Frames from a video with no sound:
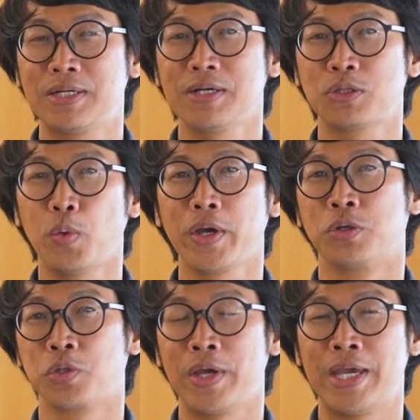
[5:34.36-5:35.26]
เครื่องถ้วยข
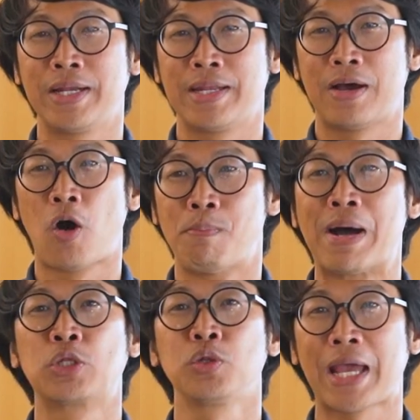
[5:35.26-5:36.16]
องตัวเองเนี่ยออก
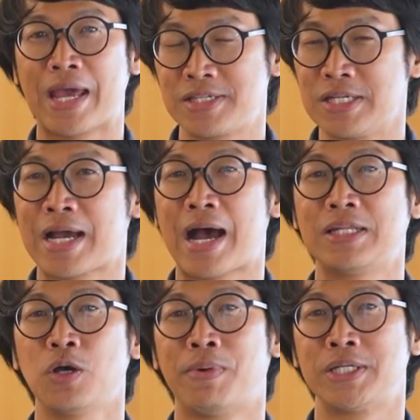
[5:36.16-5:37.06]
มาทดแทนสินค้า
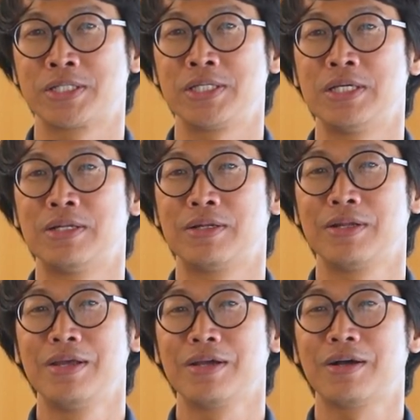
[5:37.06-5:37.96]
ที่ออกมาจากจีน
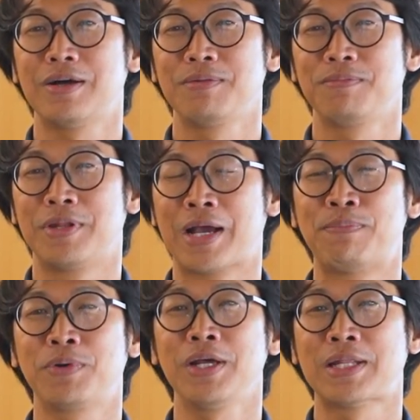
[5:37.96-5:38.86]
นะครั
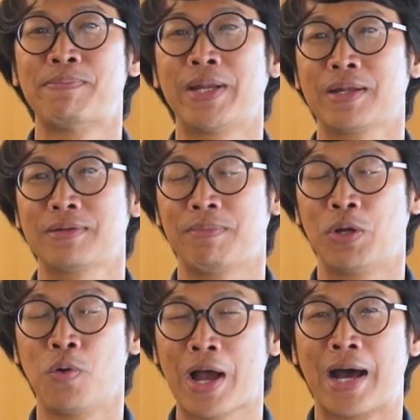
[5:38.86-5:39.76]
บก็เลยทำเป็นเป็น
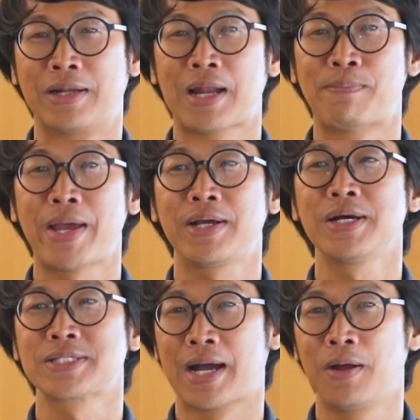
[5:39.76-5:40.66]
โอกาสทำให้เค
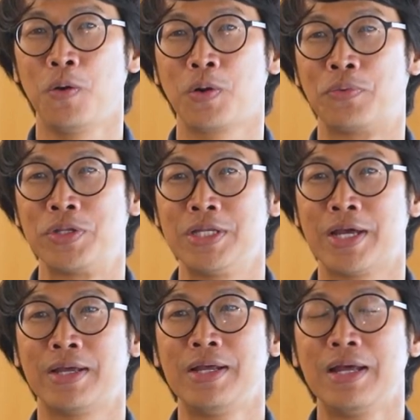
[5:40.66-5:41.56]
รื่องสังคโลกเหล่านี้
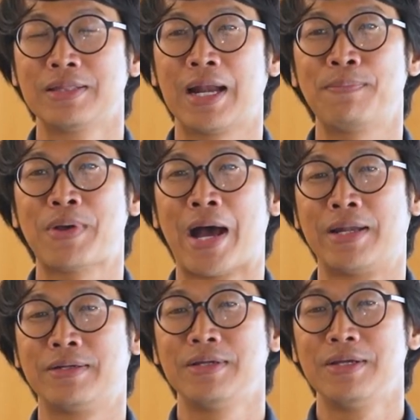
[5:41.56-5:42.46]
เนี่ยได้รับกา
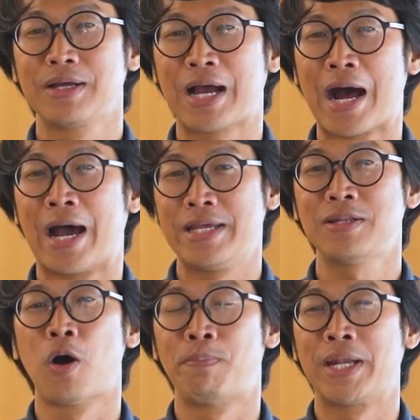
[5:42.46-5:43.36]
รขาย
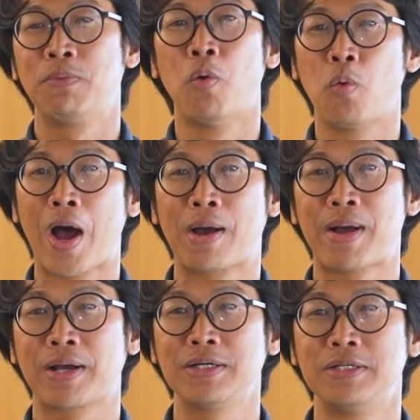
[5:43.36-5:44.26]
ออกไปในวงกว้าง
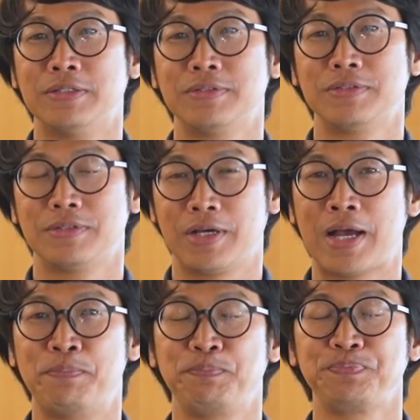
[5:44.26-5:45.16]
มากขึ้นนะครับ